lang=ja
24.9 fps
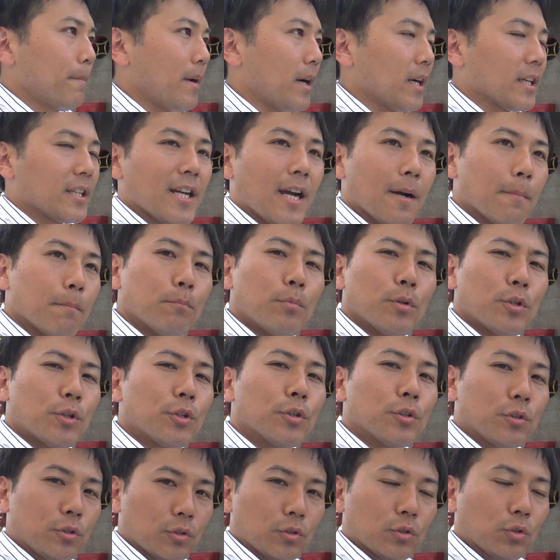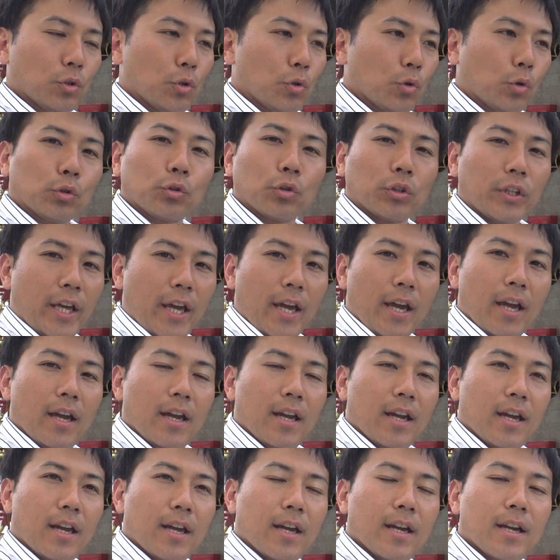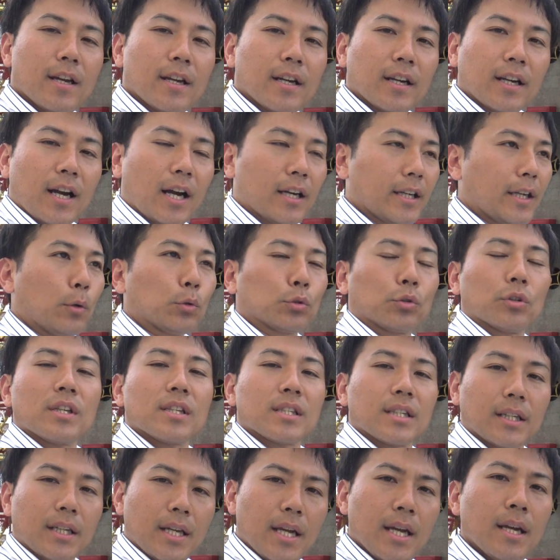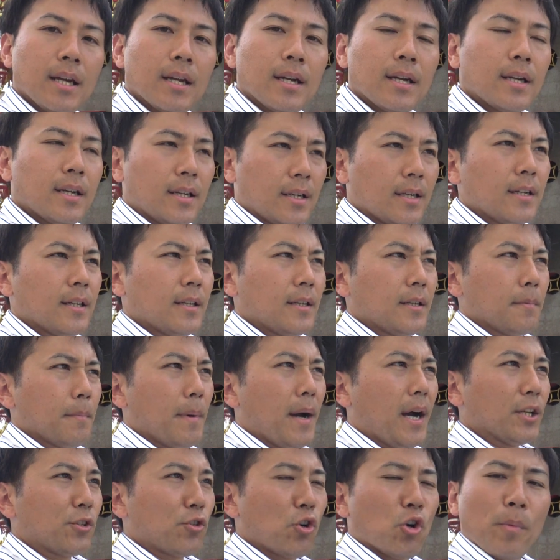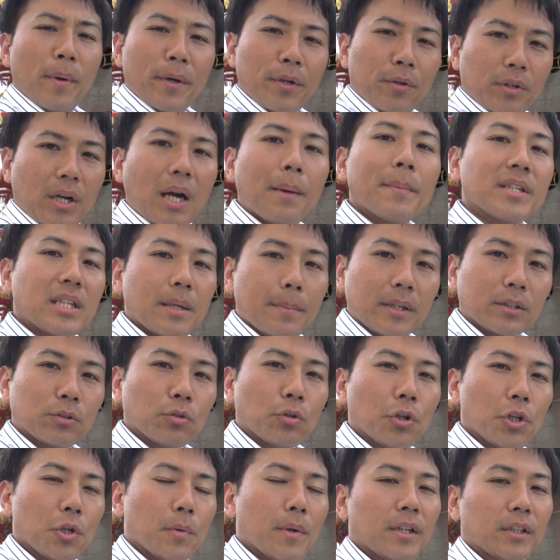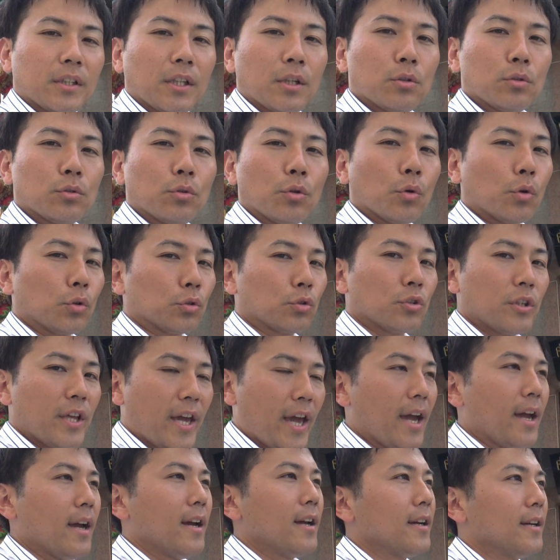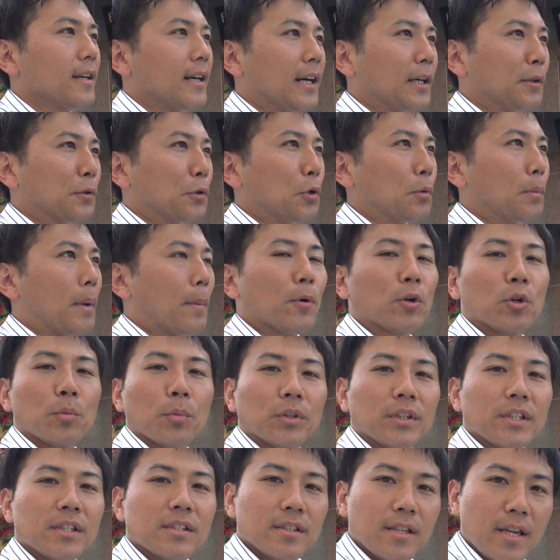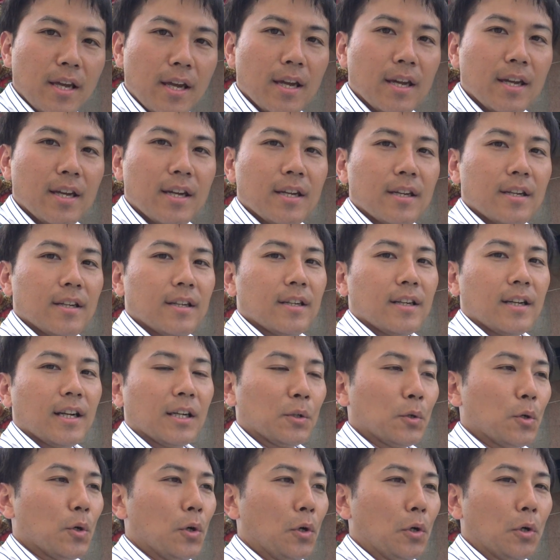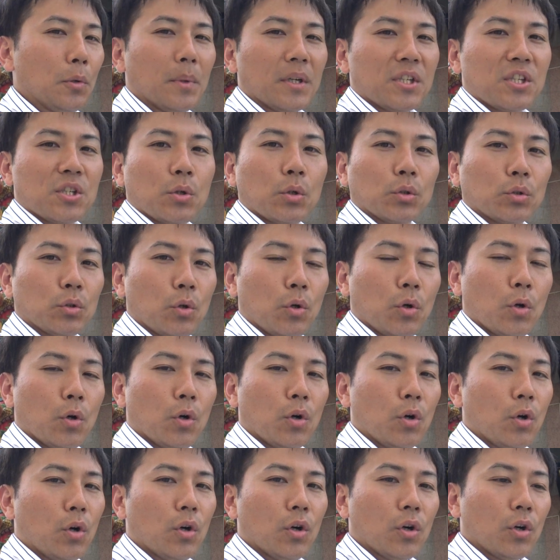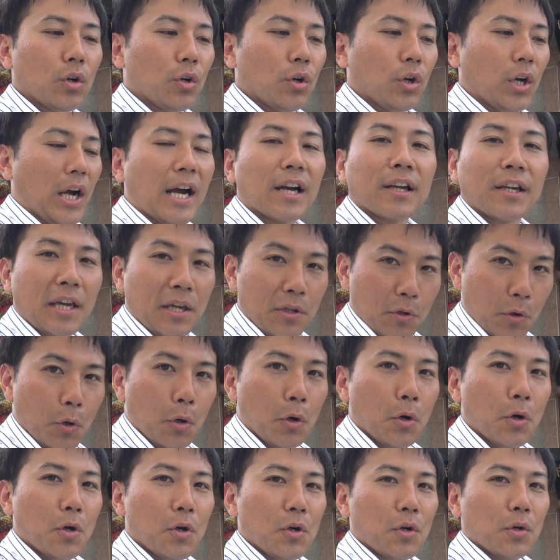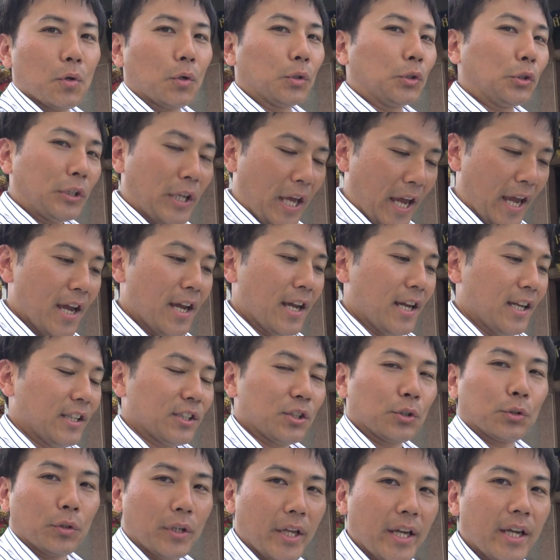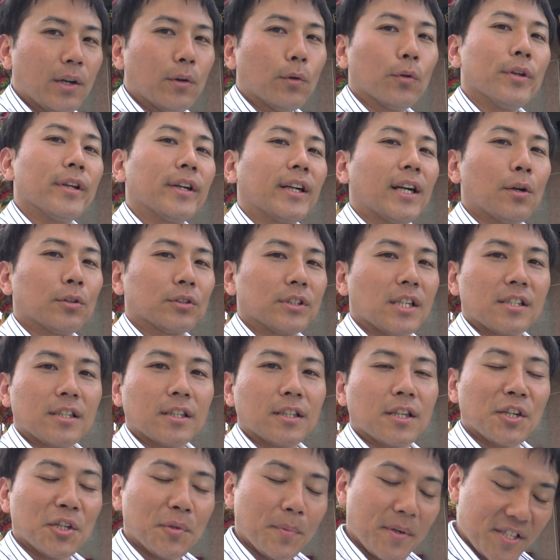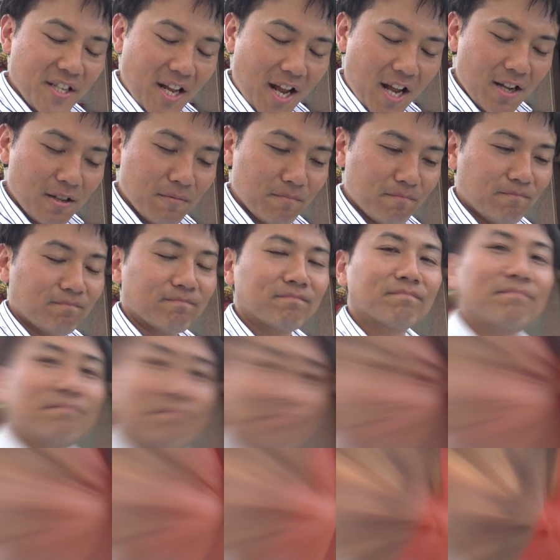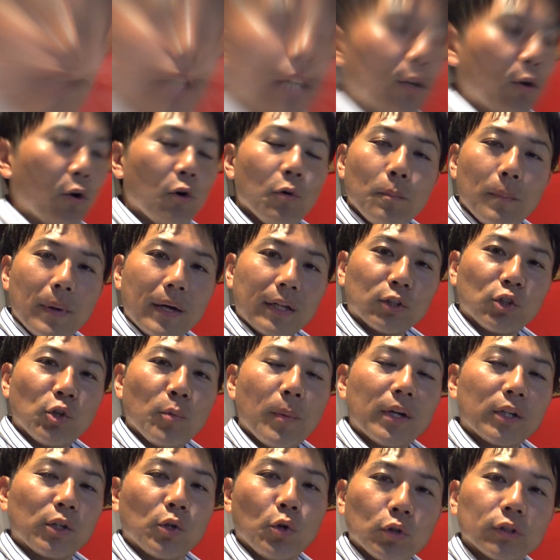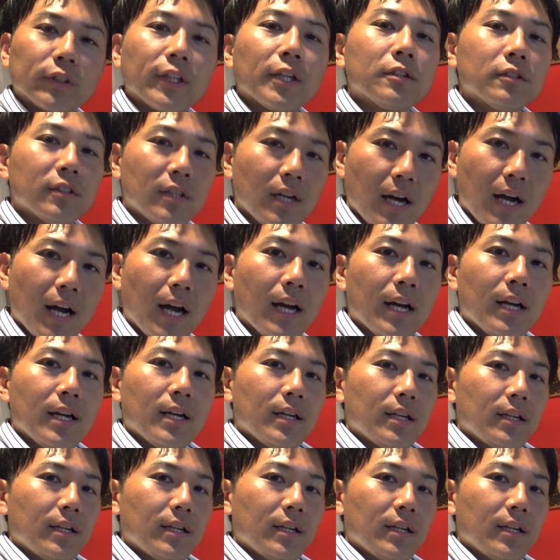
まあ、ギャンブルーンということで賭け事ですかね、まあ、商売の神様と言われているということであの、まあ、僕もですねあの、まあ、仕事関係のことでちょっとねお願いをさせていただきましたで今晩泊まるホテルが